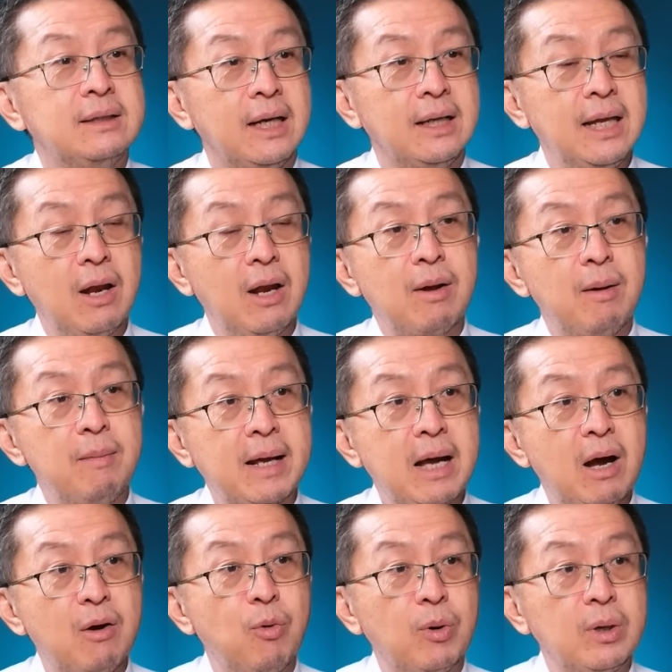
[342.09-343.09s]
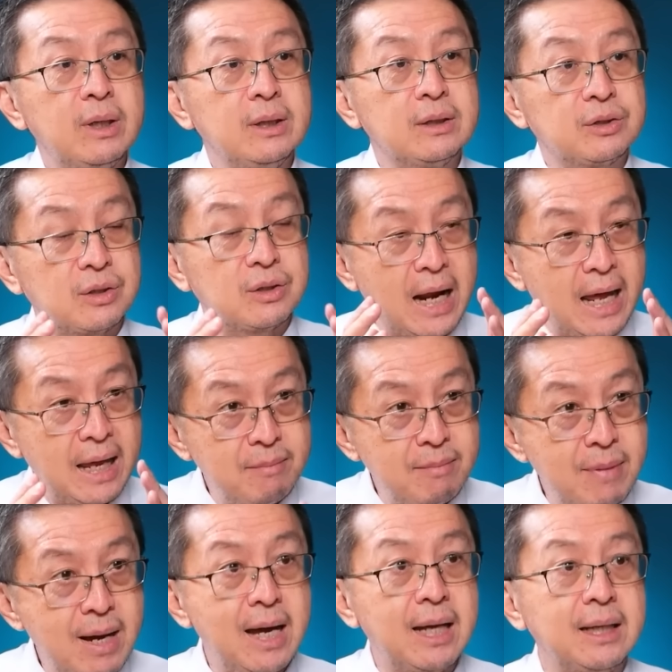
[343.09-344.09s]
สิ่งที่เรากำลังกังวลคือไตร
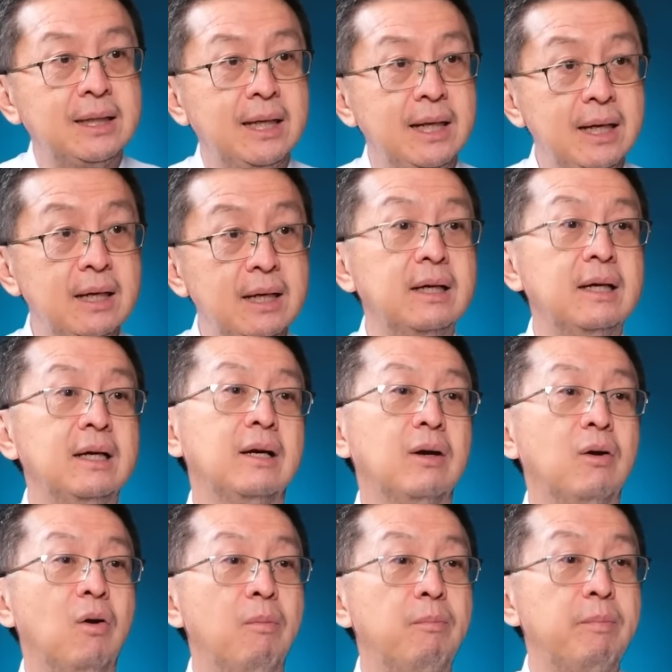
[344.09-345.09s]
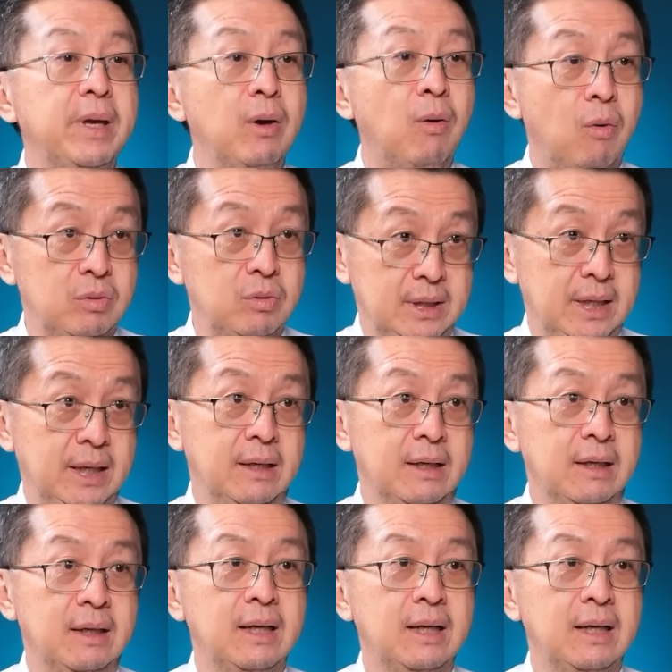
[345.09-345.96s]
มาสที่หนึ่งของปีหกเจ็ด